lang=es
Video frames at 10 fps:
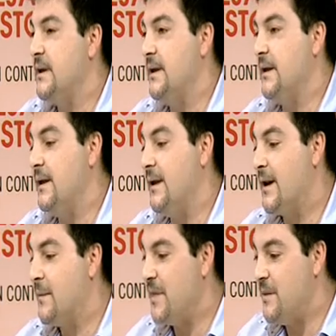eh,
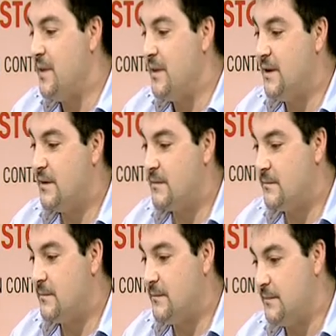era capaz de medir
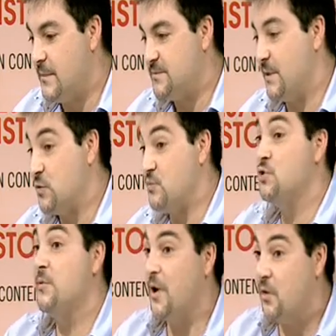mm, espectros
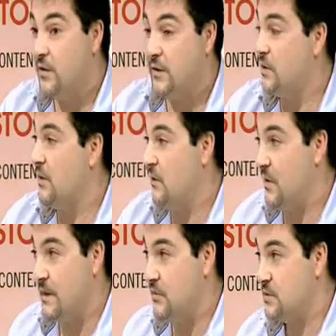mucho mejor de lo que
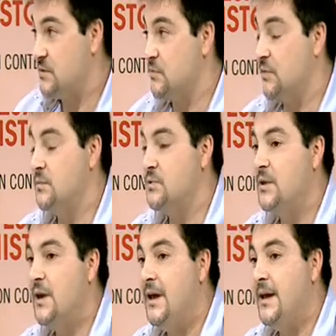lo hacían los
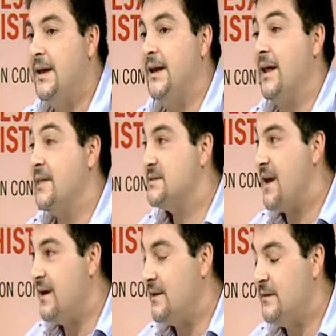astrónomos, y
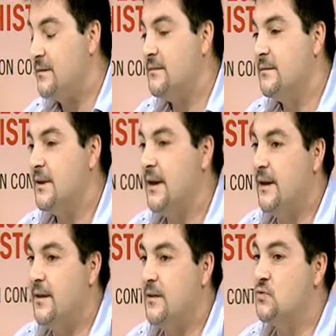gracias a él
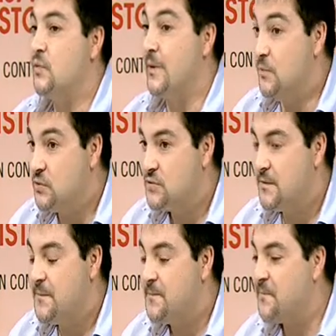
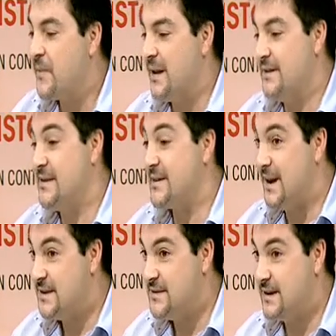descubrimos que esas
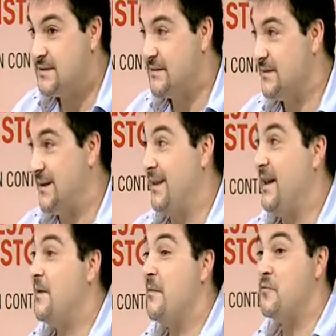galaxias, que
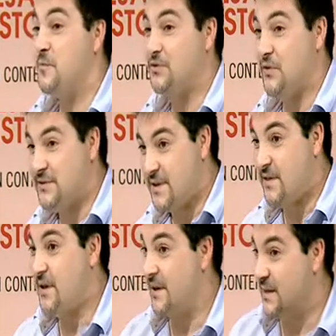ya le habíamos puesto
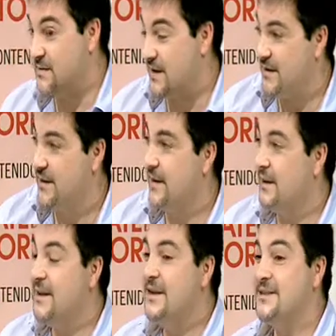distancia gracias a
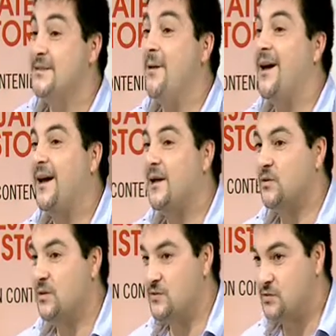Henrietta, se estaban
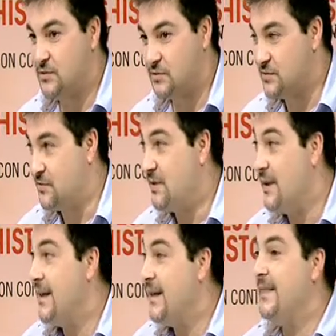alejando de nosotros. ¿no?
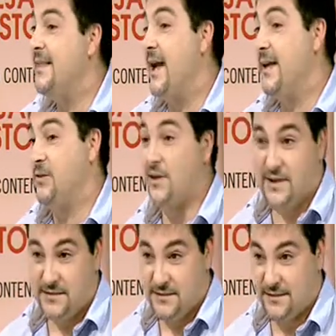De ahí
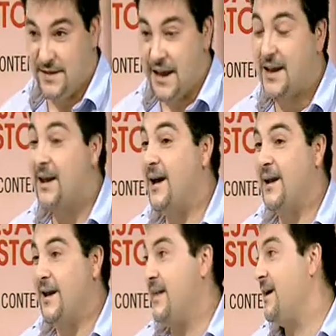todas, de ahí
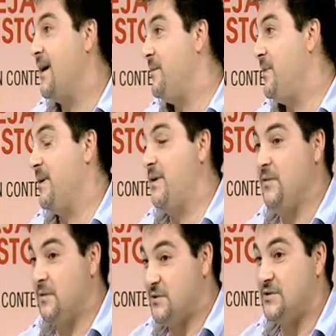a la ley de Hubble de que
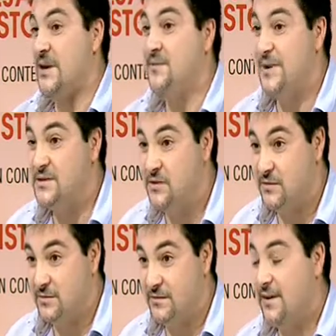el universo está en
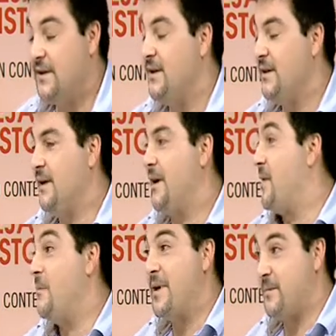expansión. Sí eh,
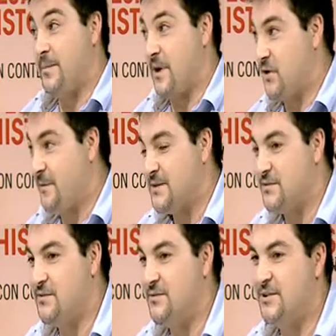había un, pequeño
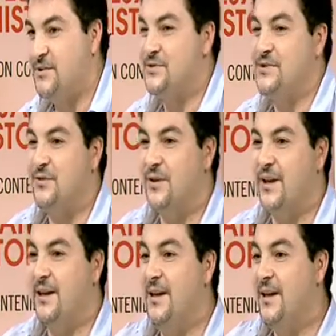paso. Por eso os digo
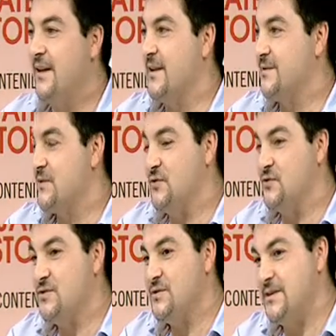que,
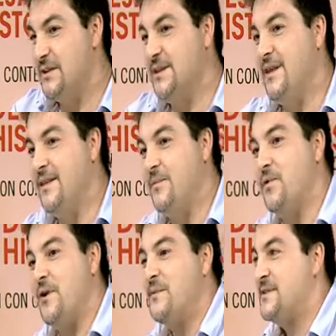estos, esta serie de
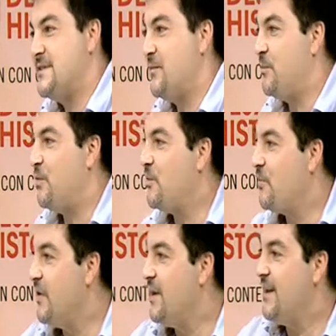programas están un
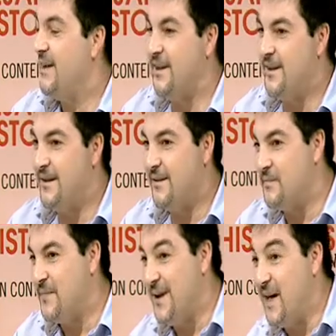poco eh,
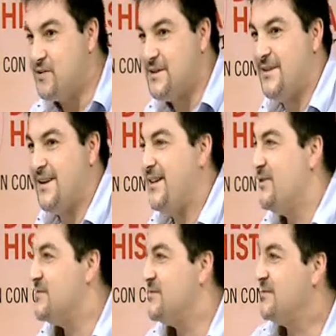hilados entre
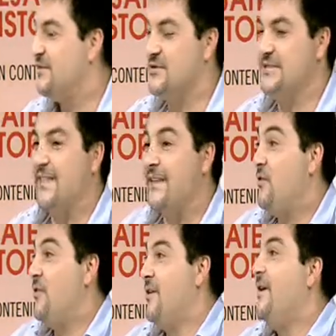ellos. Nos están
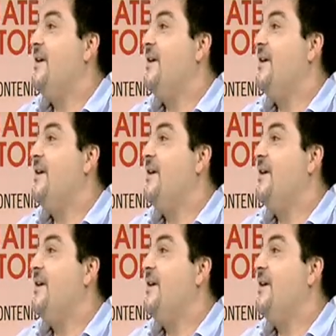pues dando,